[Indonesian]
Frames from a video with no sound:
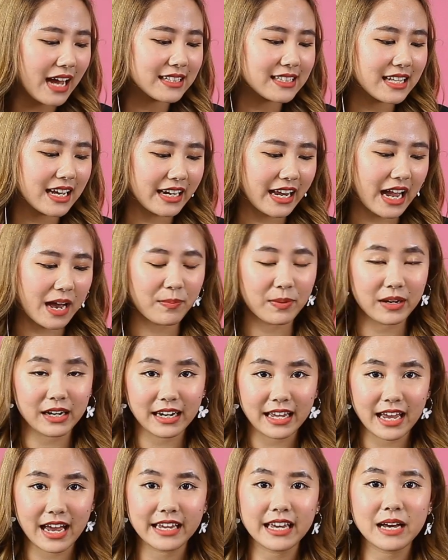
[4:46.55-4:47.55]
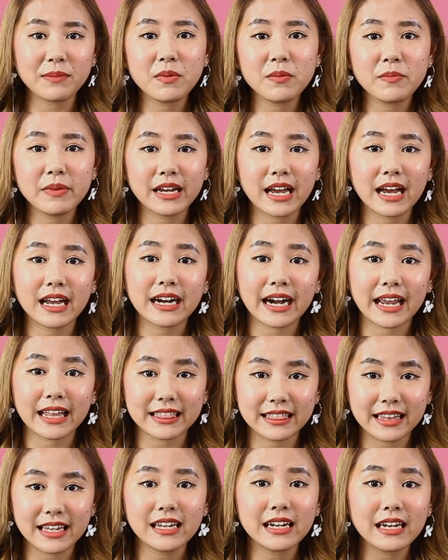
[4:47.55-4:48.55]
Azani Aprilia yang memberikan
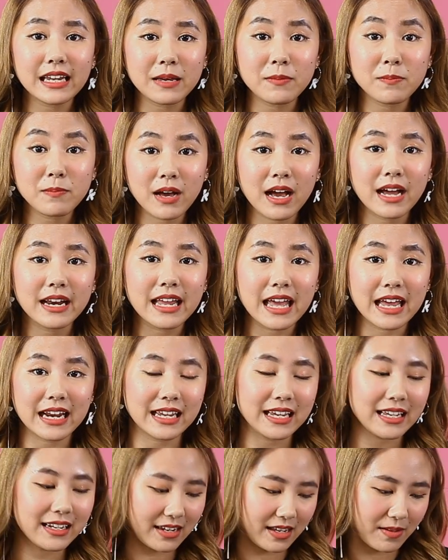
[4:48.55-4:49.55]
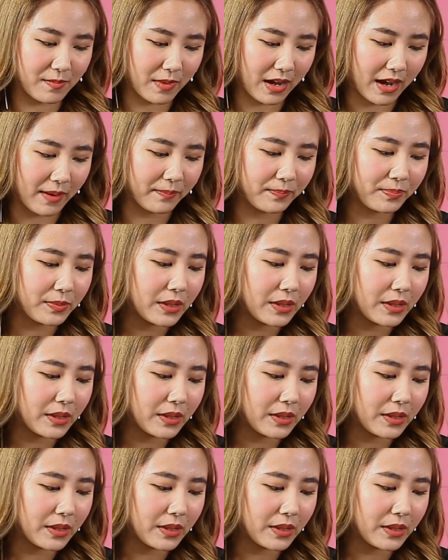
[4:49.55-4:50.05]
rating 5 dari 5.